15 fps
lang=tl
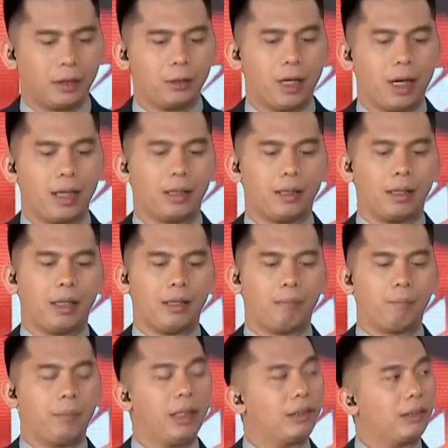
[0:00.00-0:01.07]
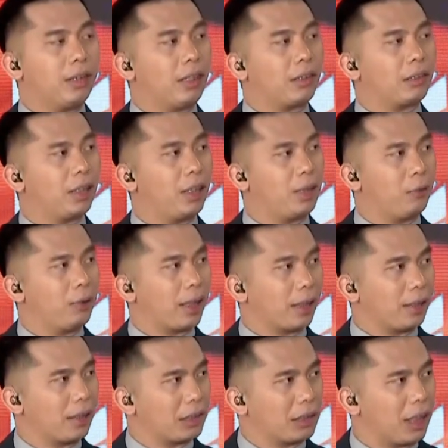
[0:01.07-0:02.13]
eh, dito ha, uh, ah, based lang sa yung
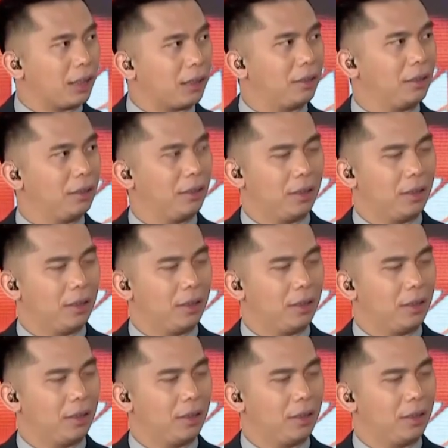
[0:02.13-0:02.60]
karanasan.